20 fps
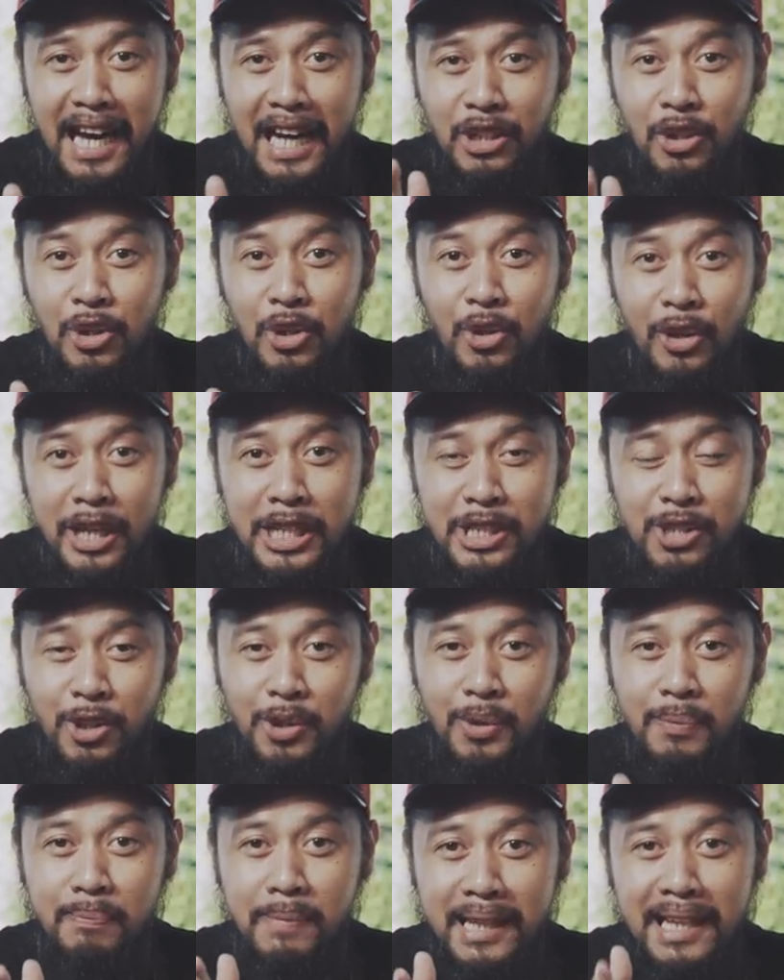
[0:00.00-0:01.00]
At yun yung reason
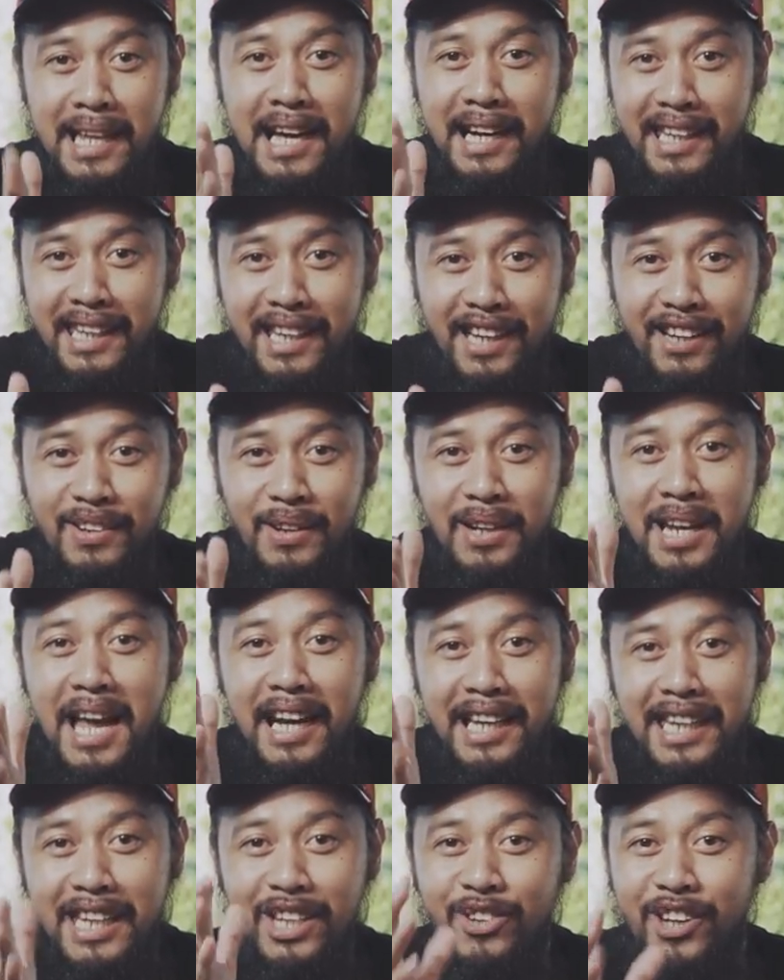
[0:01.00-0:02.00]
kung ba't lagi, kayo,
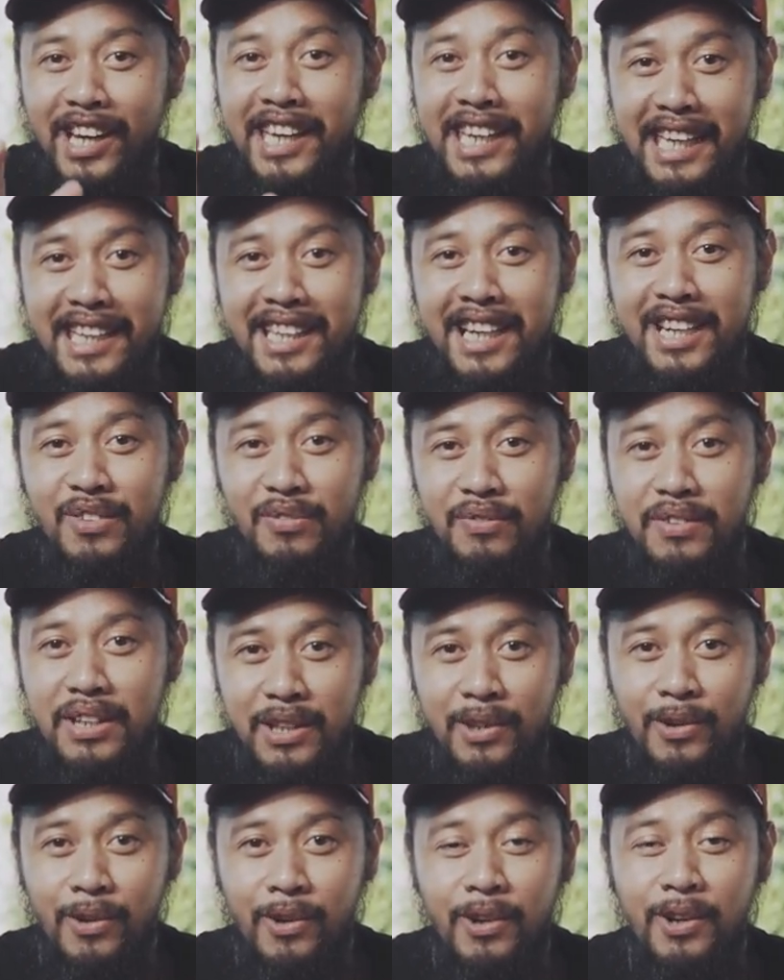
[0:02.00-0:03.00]
lagi nyo nakikita yung
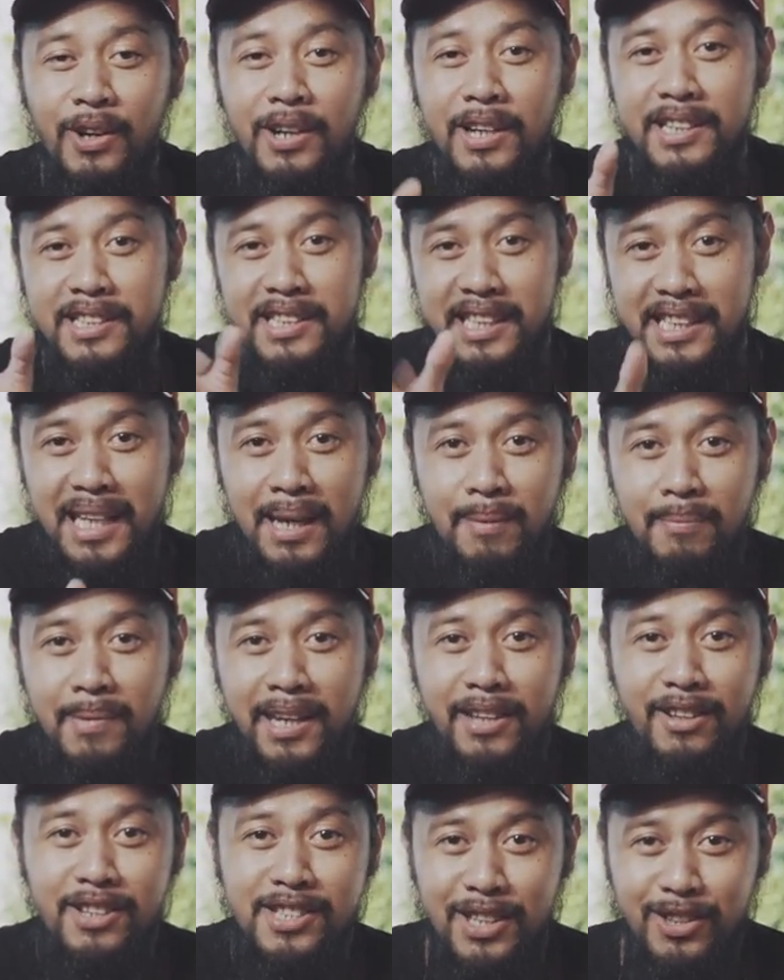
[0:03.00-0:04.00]
video ko sa
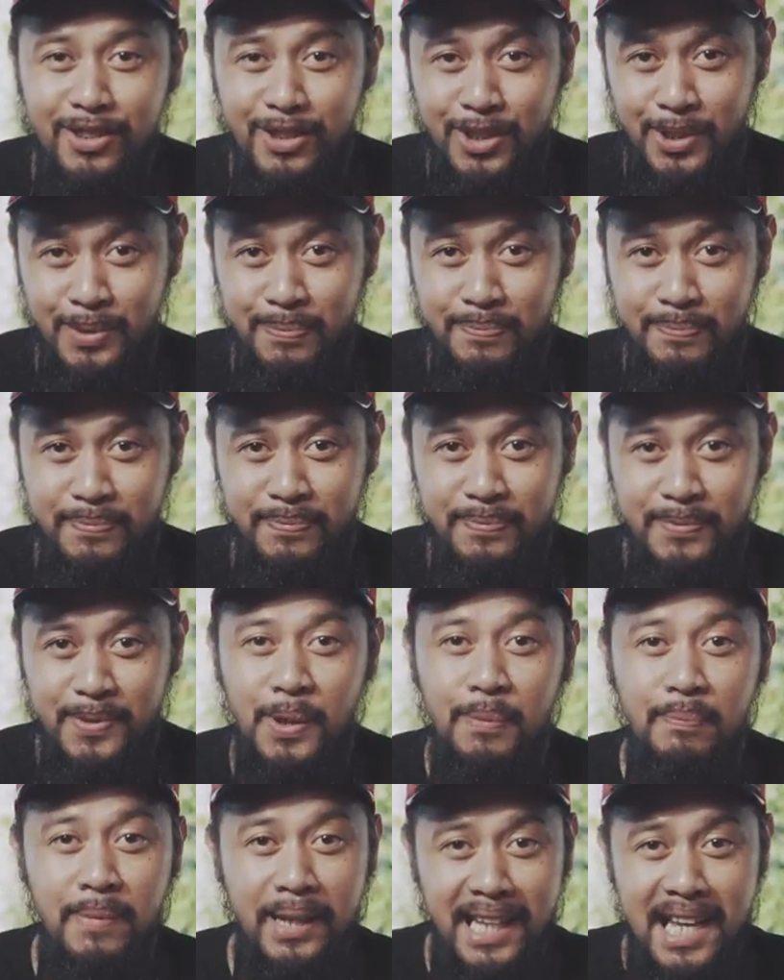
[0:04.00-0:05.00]
timeline nyo sa YouTube.
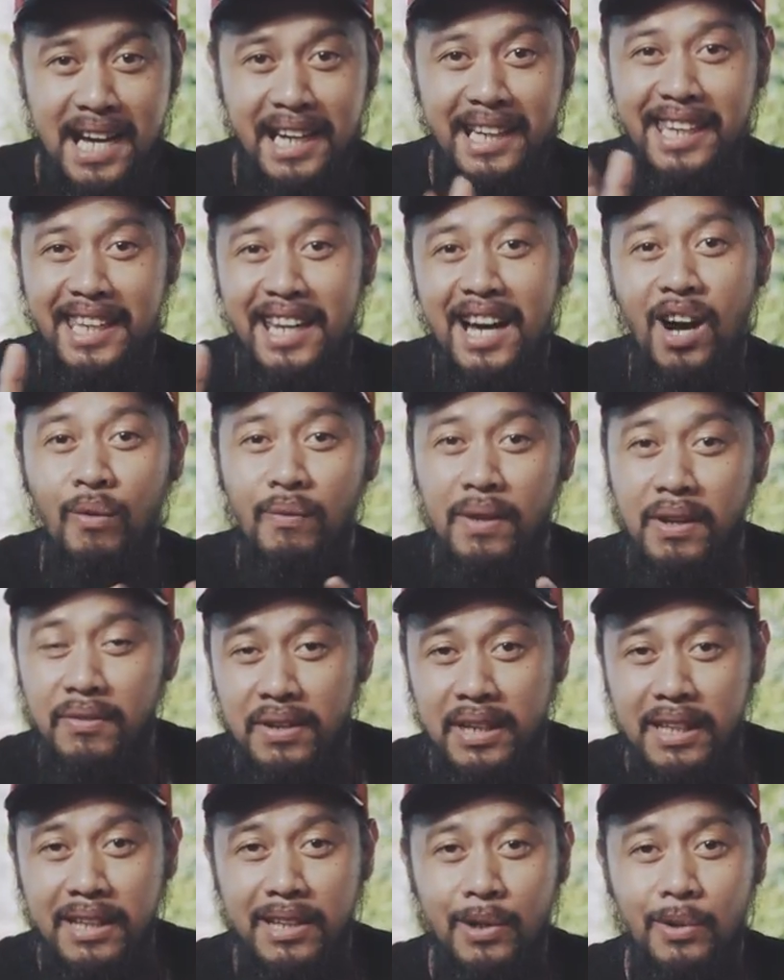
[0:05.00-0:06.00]
Kung ba't lagi na ako may
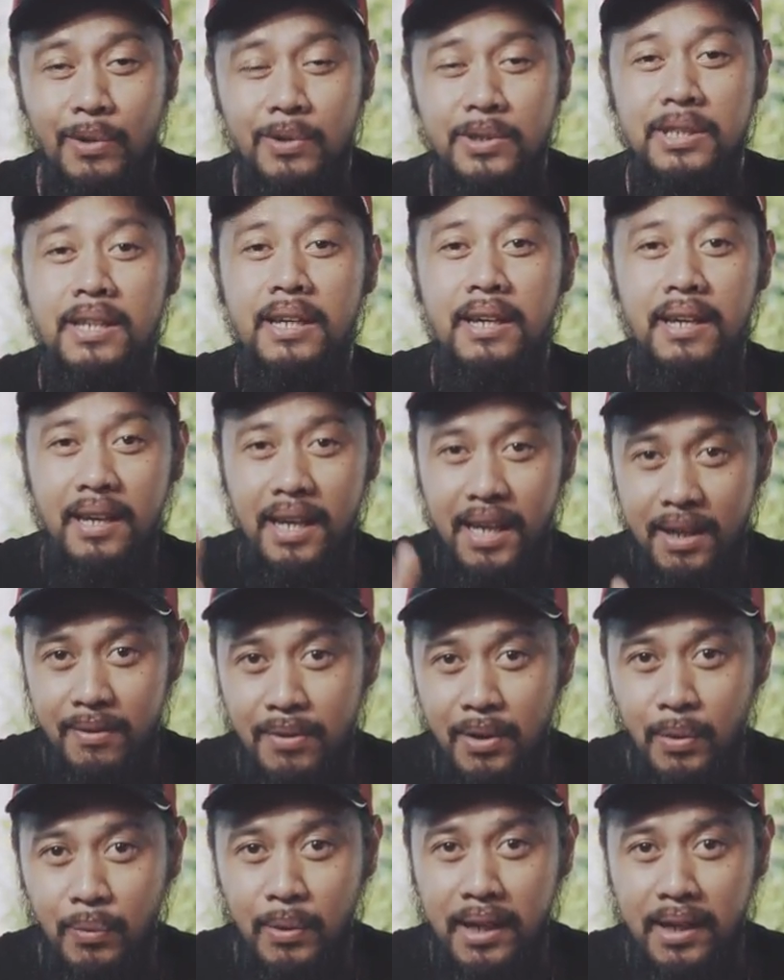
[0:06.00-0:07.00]
videos
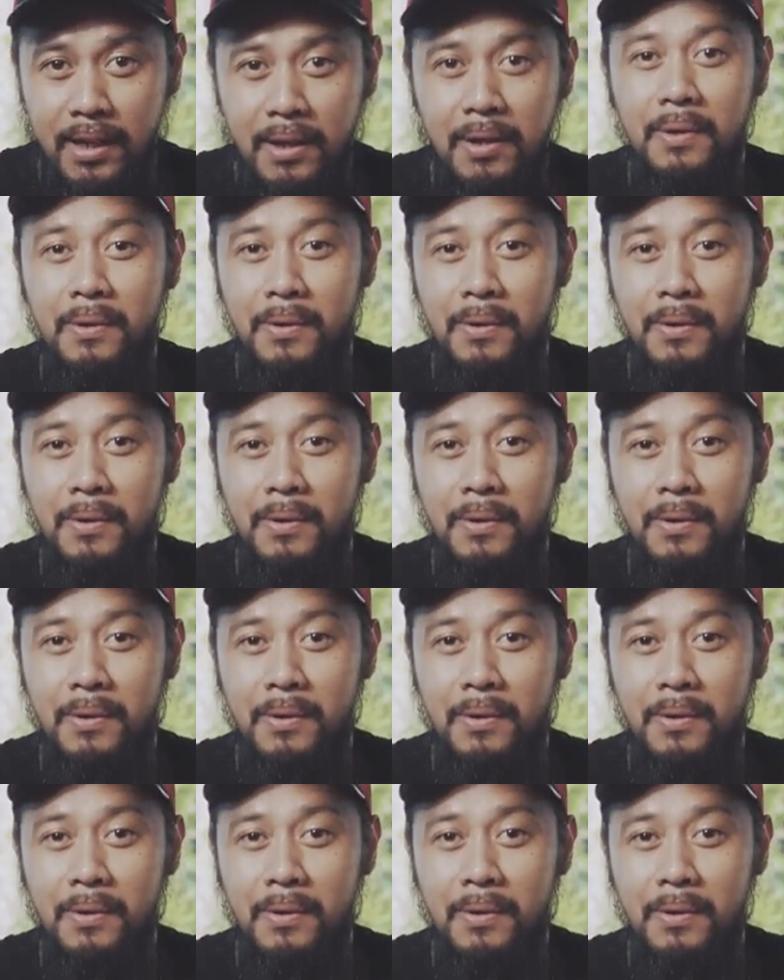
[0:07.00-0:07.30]
every week.